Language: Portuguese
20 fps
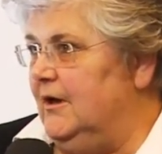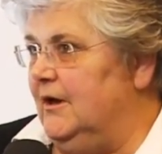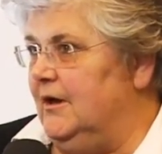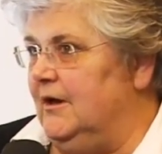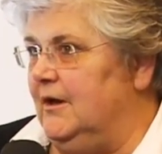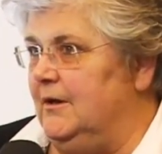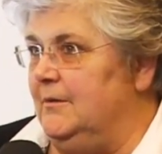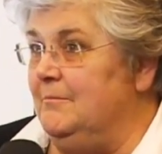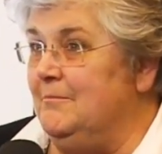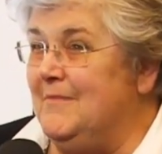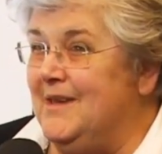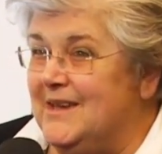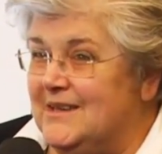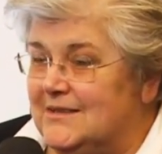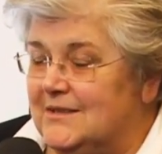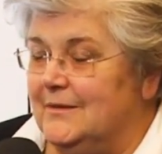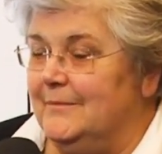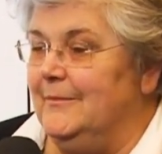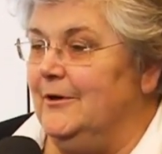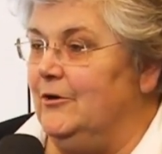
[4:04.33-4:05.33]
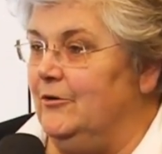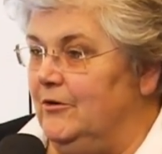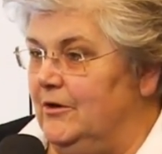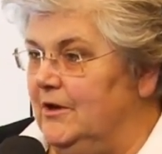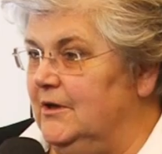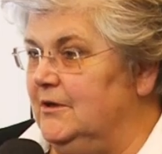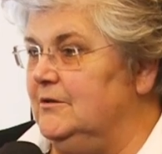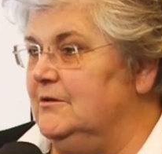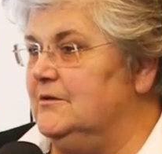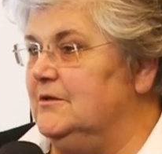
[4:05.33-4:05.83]
A imensa
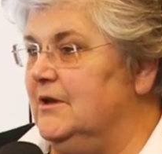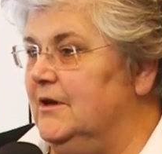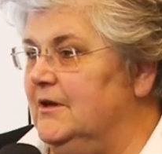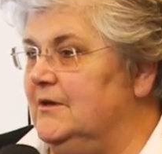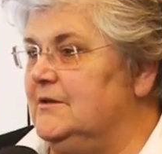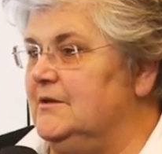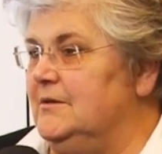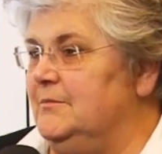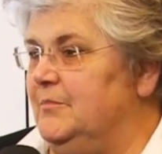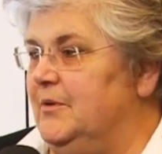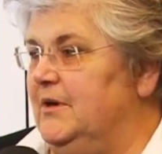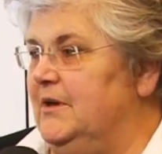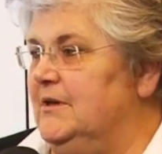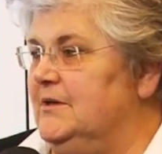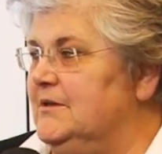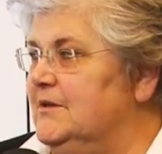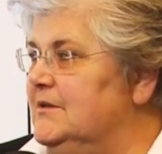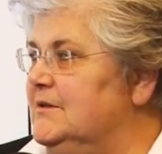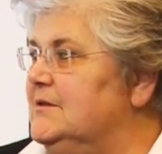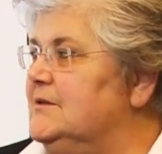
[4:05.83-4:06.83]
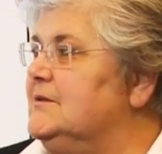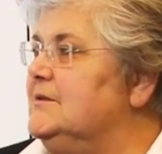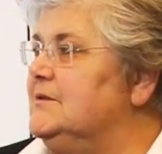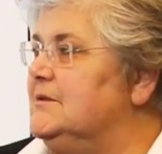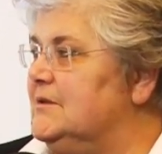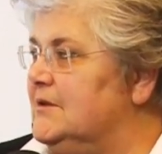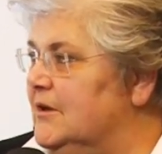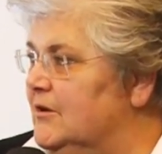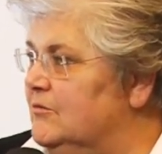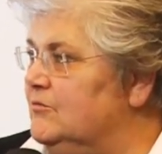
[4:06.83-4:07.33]
maioria das grandes empresas
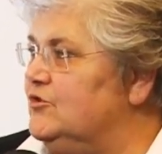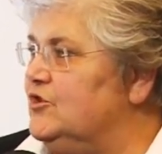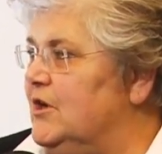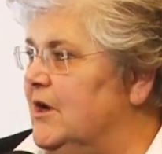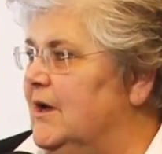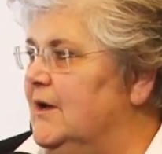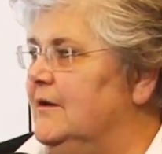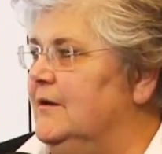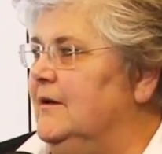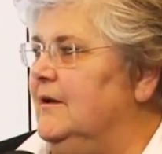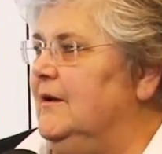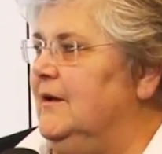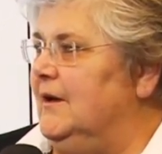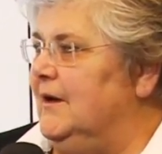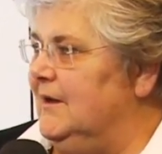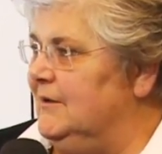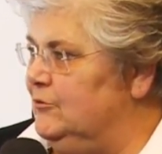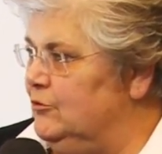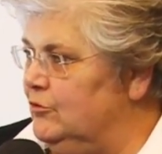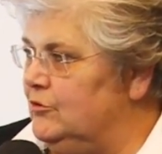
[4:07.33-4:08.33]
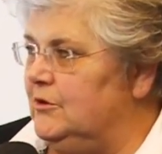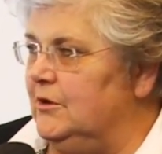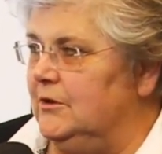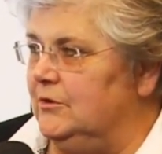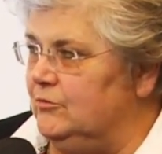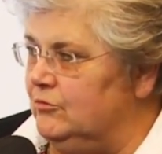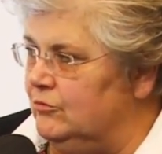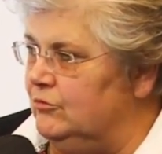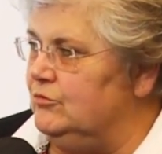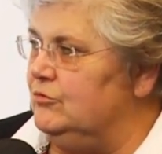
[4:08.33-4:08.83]
estão já
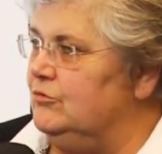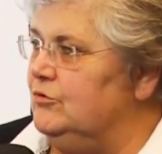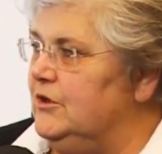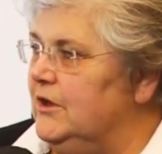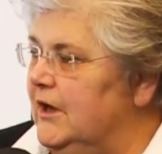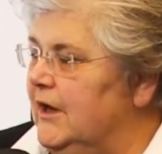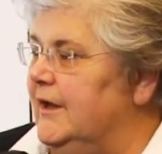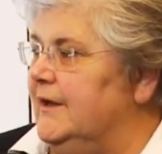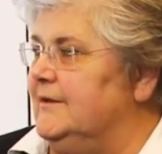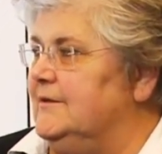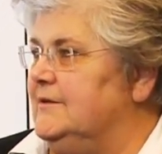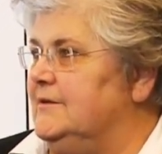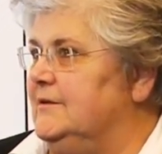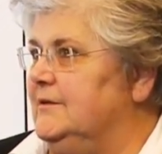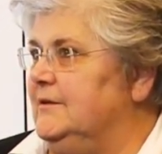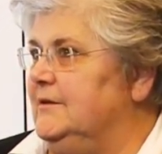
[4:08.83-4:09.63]
adotando o uso de LEDs.